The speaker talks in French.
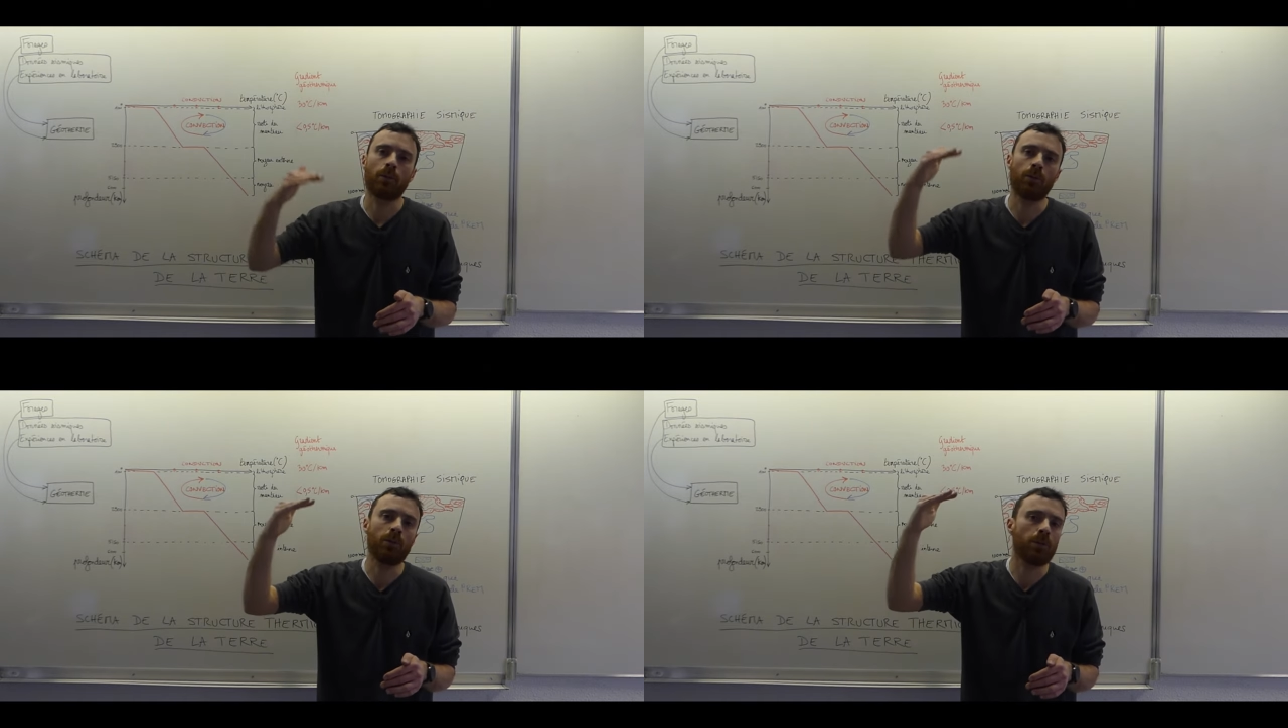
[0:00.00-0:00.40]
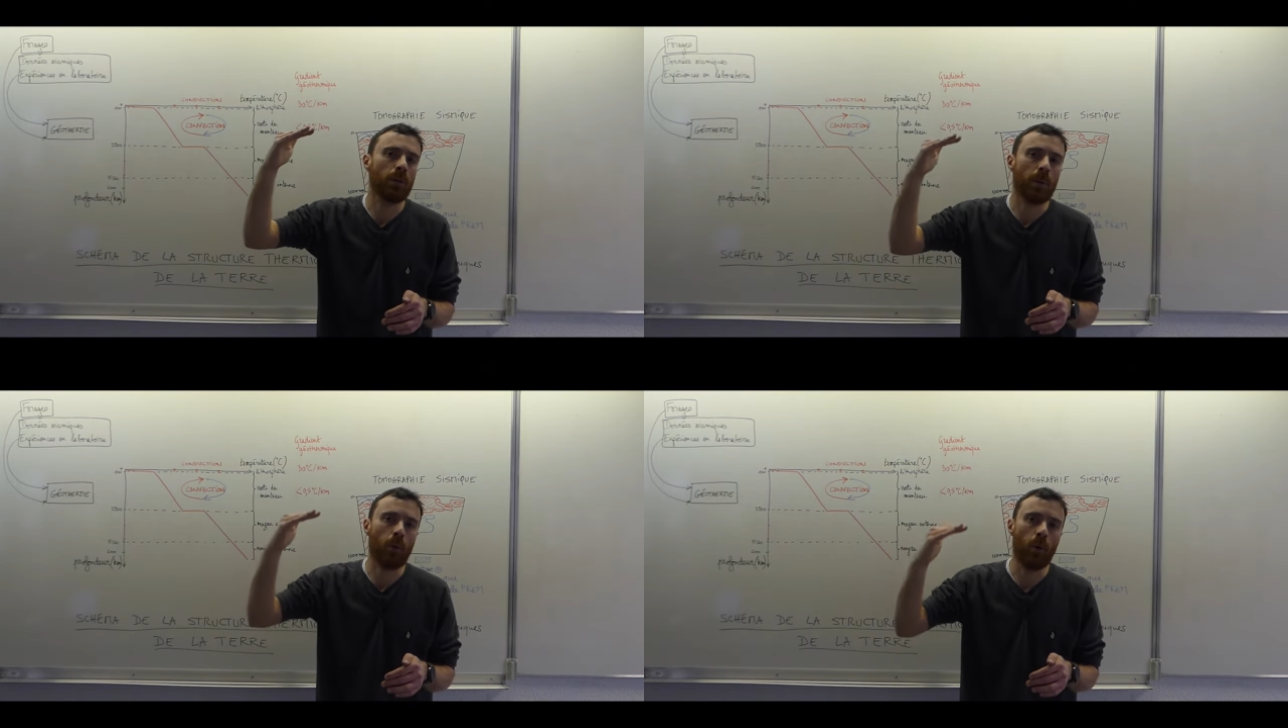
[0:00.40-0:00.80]
juste
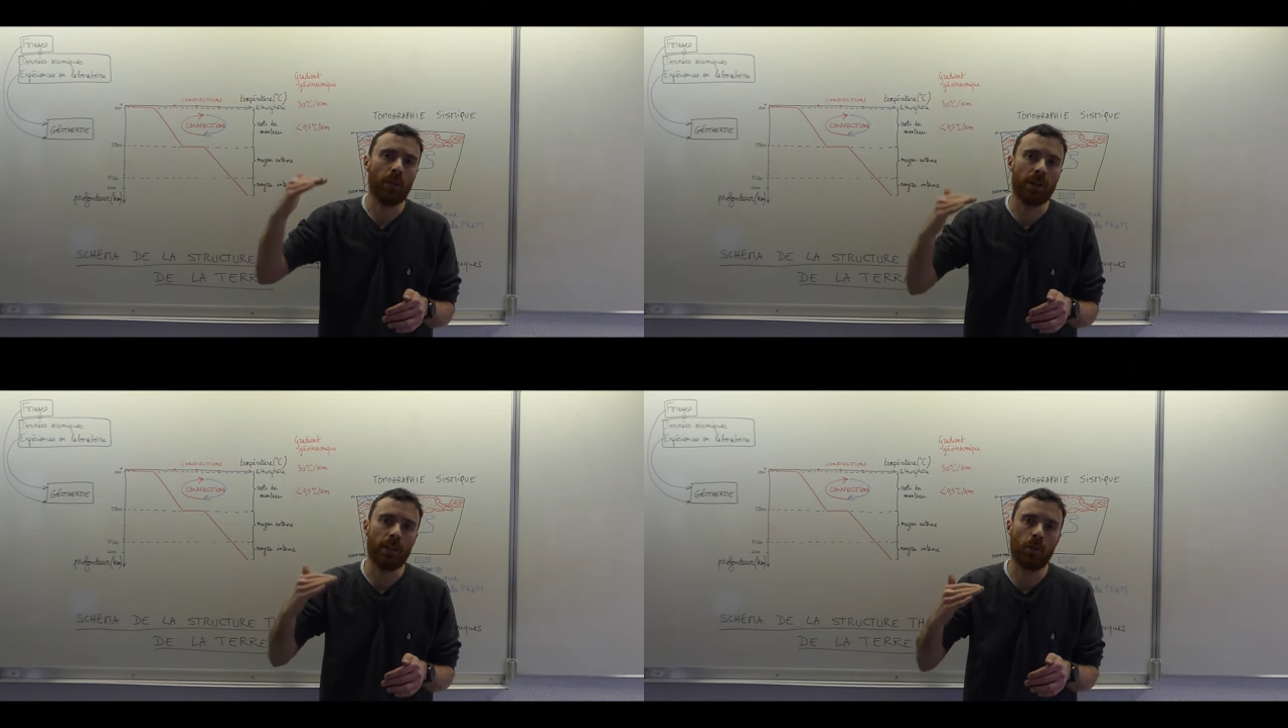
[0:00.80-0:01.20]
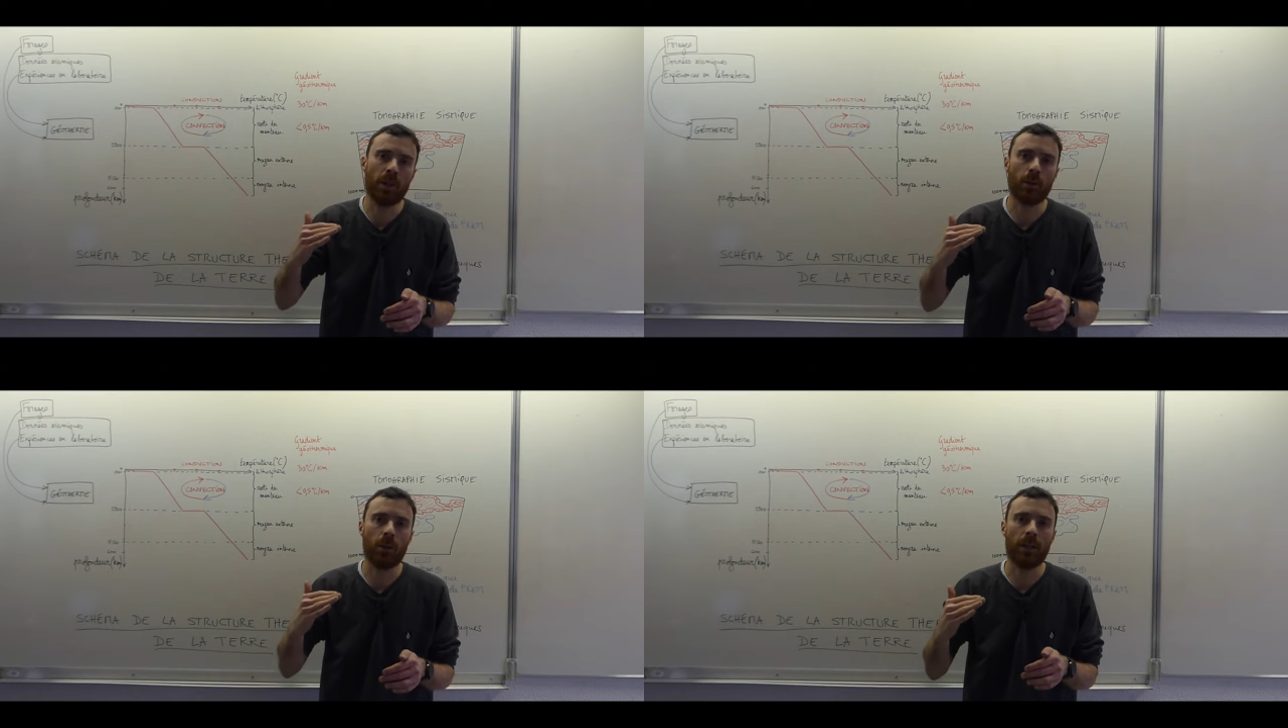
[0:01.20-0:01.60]
sur les premiers
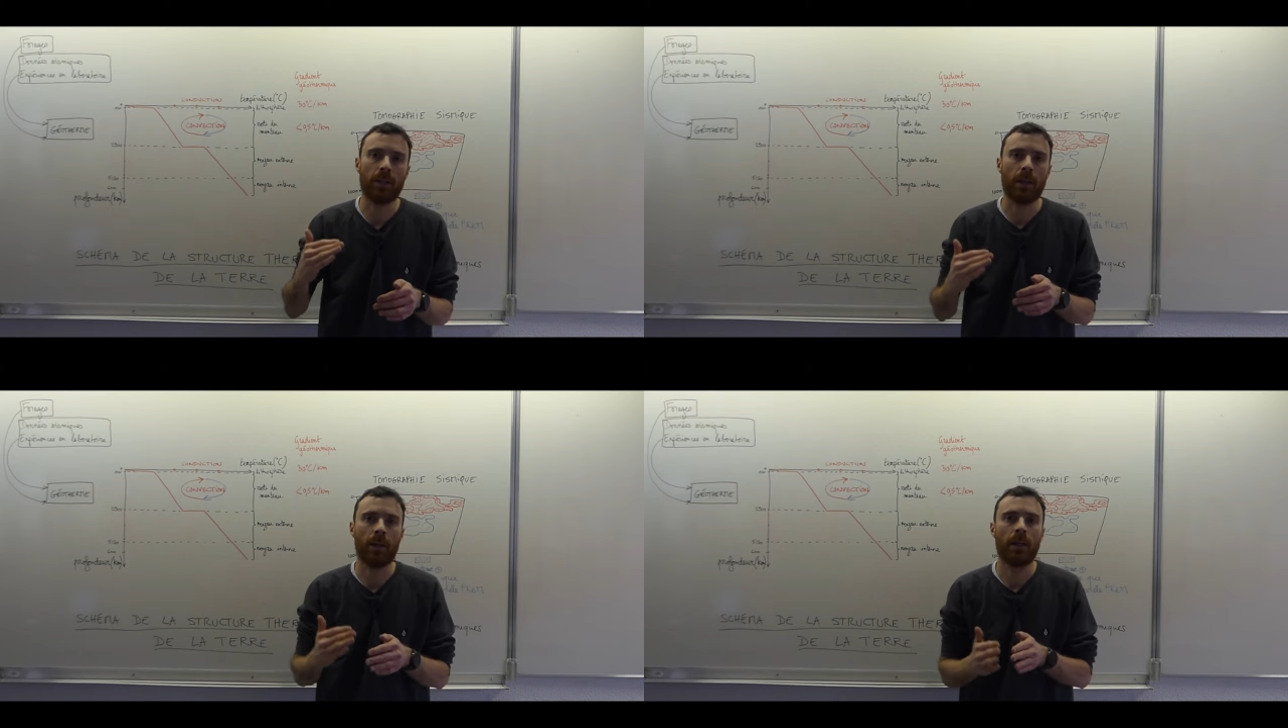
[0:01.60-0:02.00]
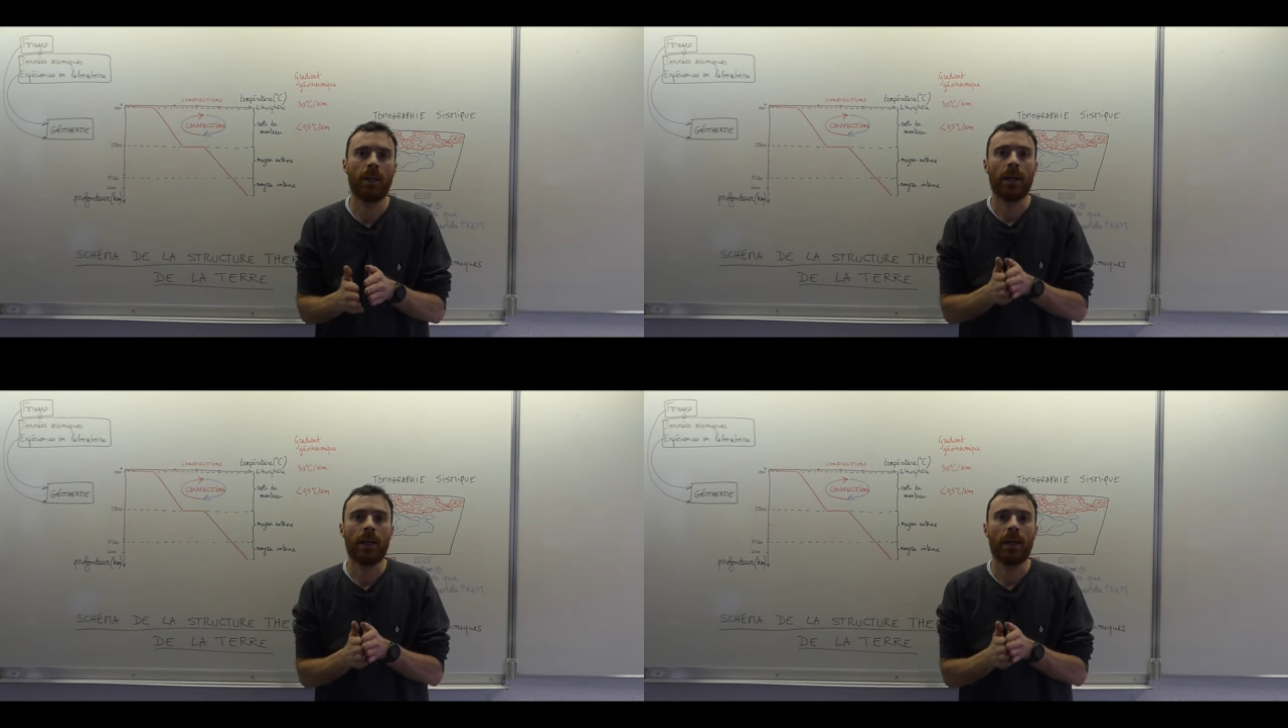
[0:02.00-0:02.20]
kilomètres de la Terre.